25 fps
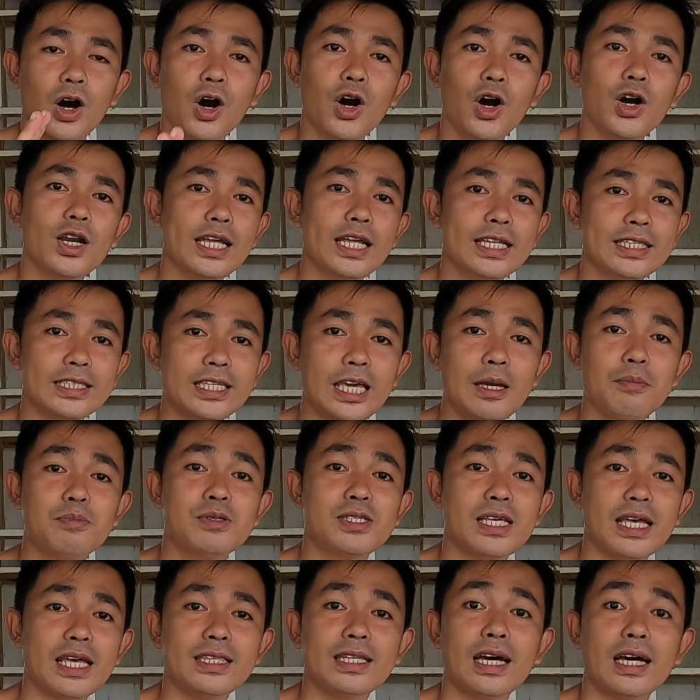Holland
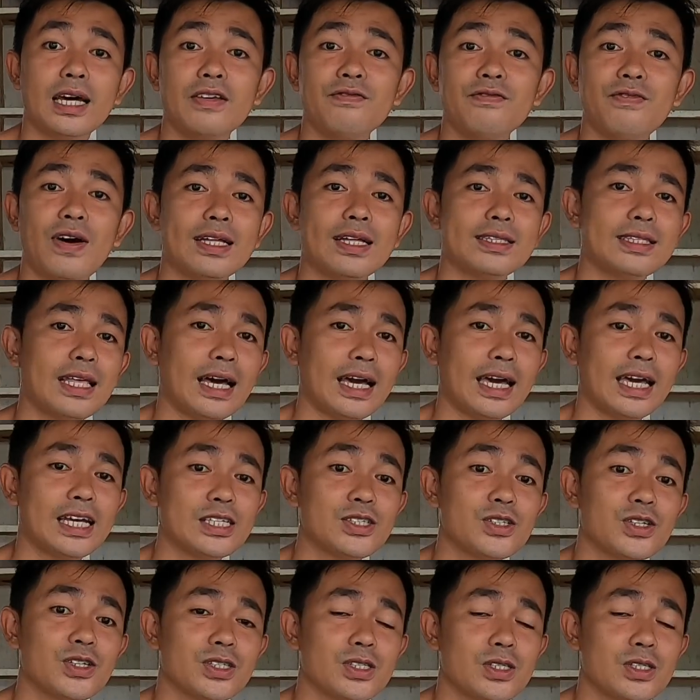Gibson ng Ipanta
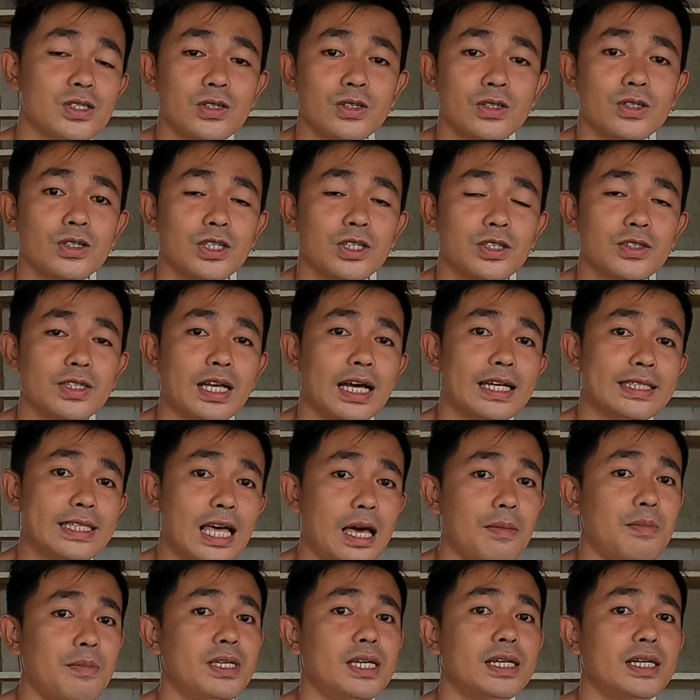Quezon. So, yun nga, ang
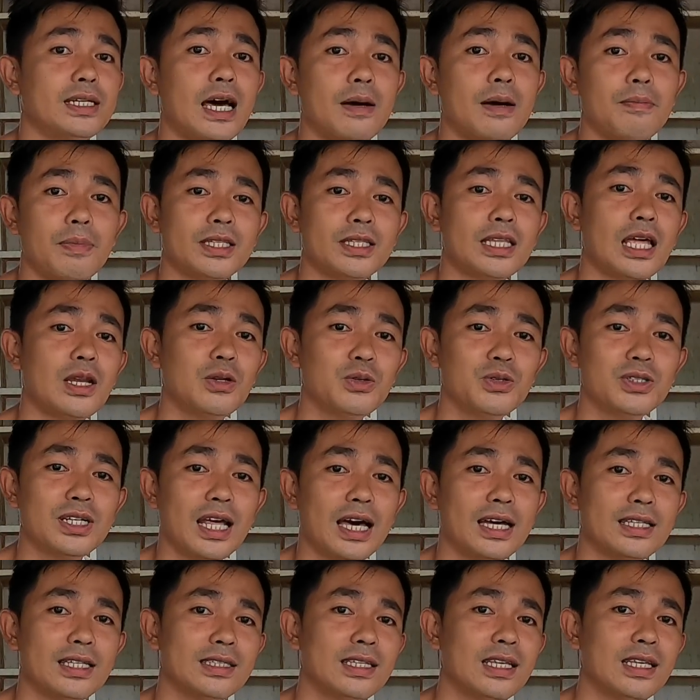dami niyang
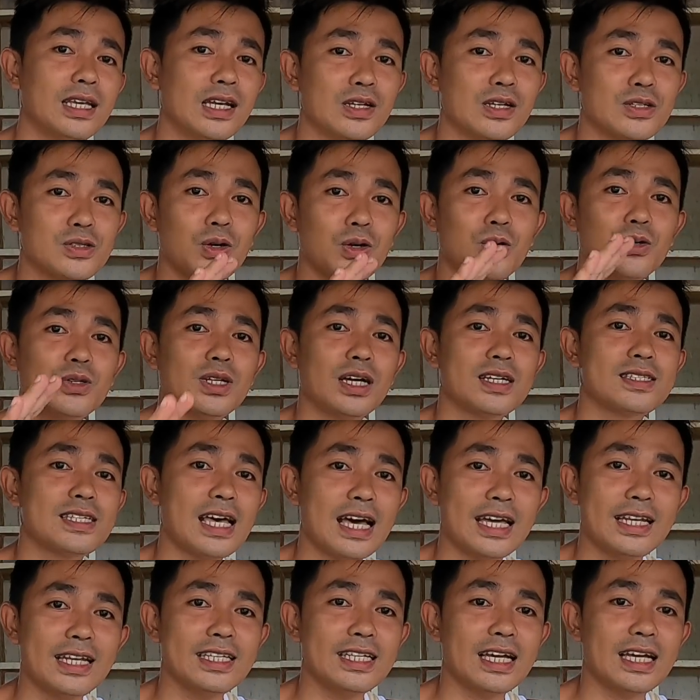napanalunan. So, unang
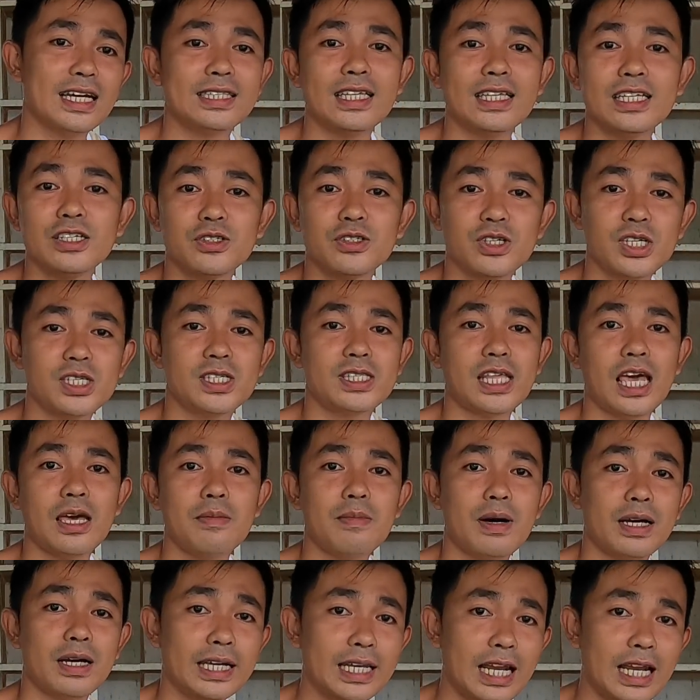sali niya, din yung
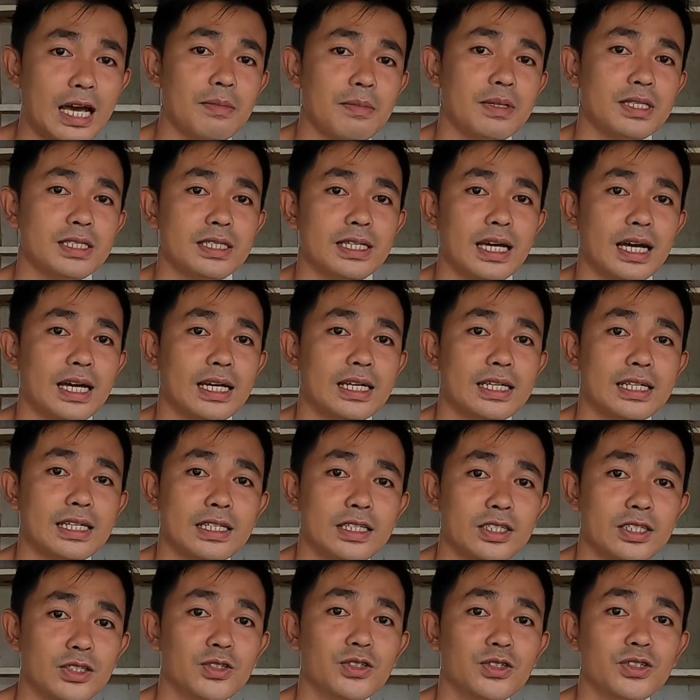sistema, ginamit niya.
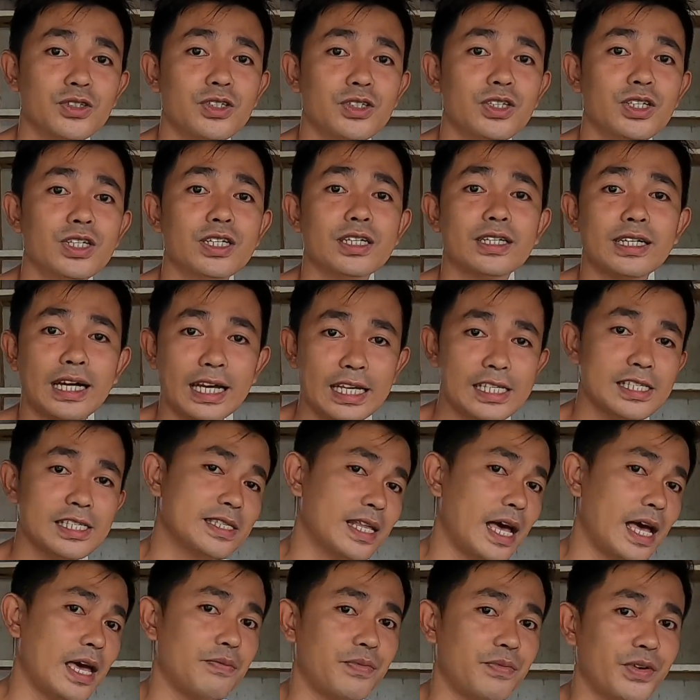Yung kay
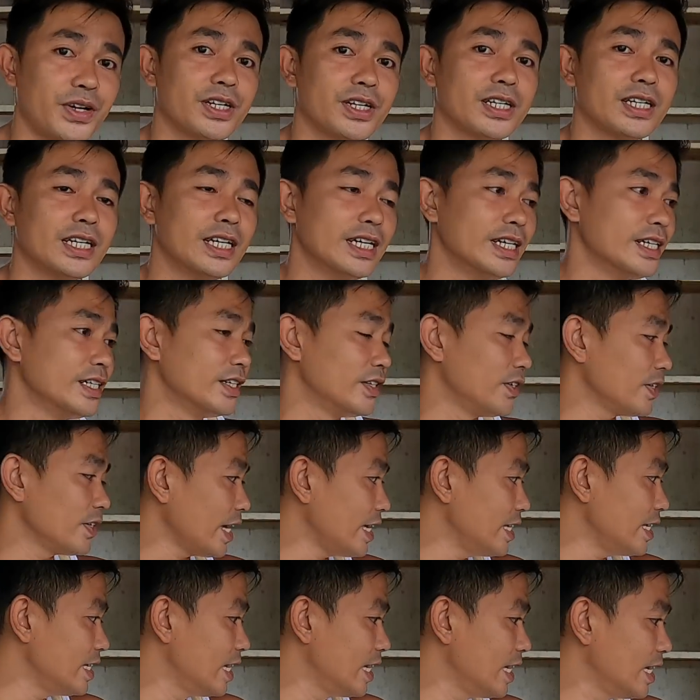Sniper.
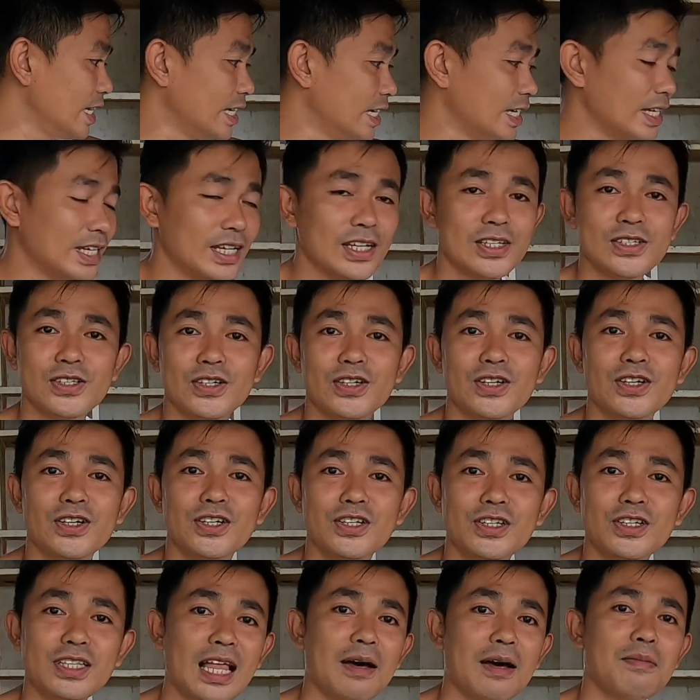Okay. So,
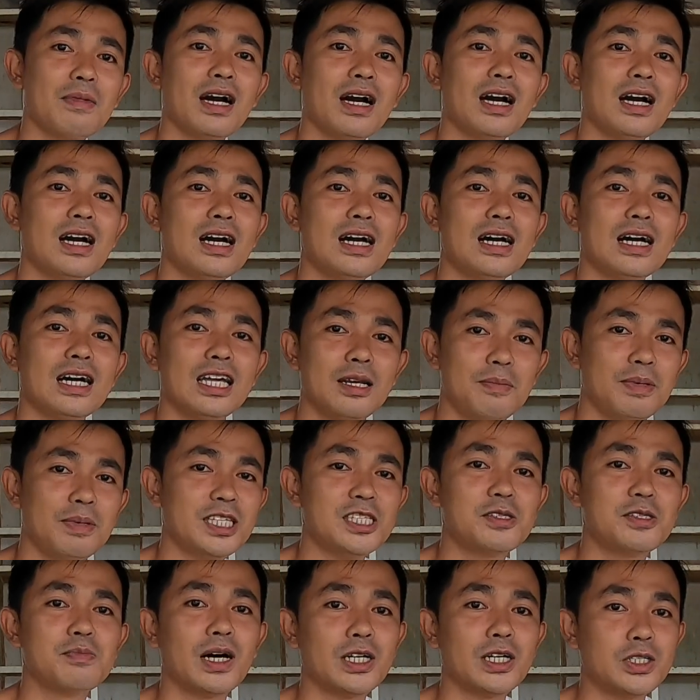yun lang mga
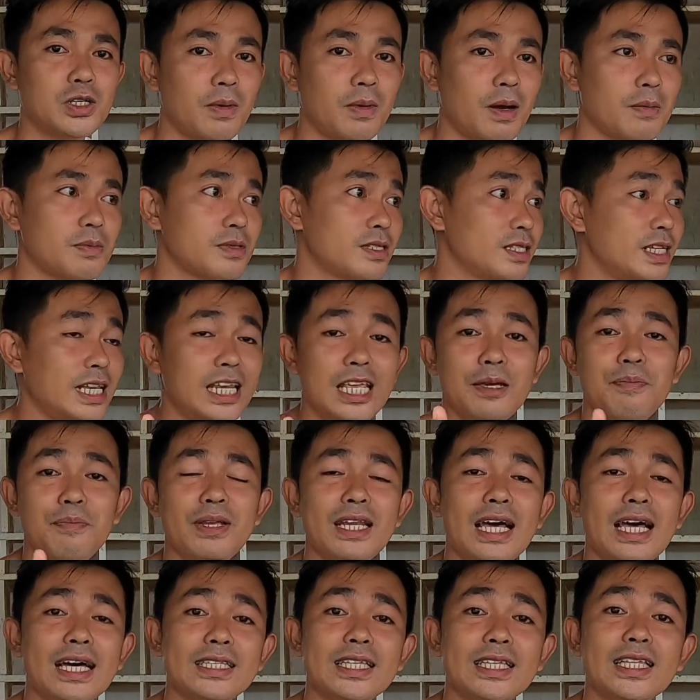kalapatis, mga chupaps.
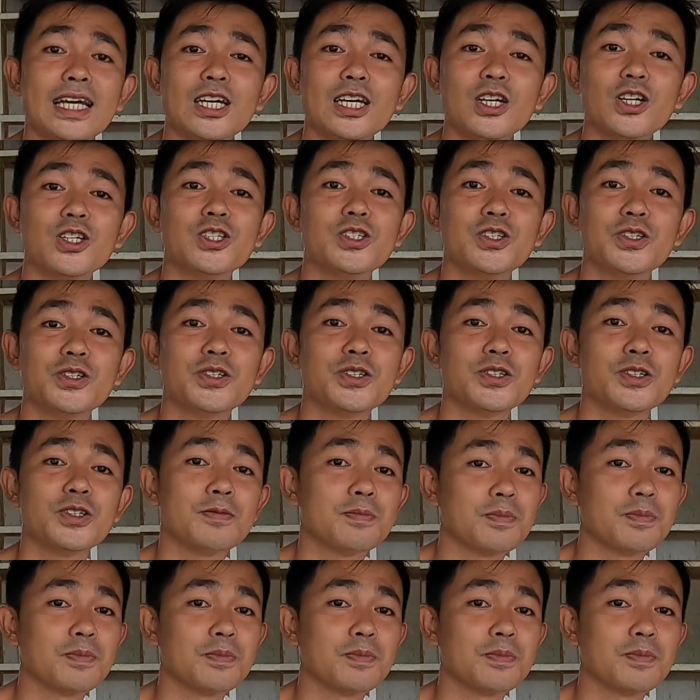Silipin natin ngayon yung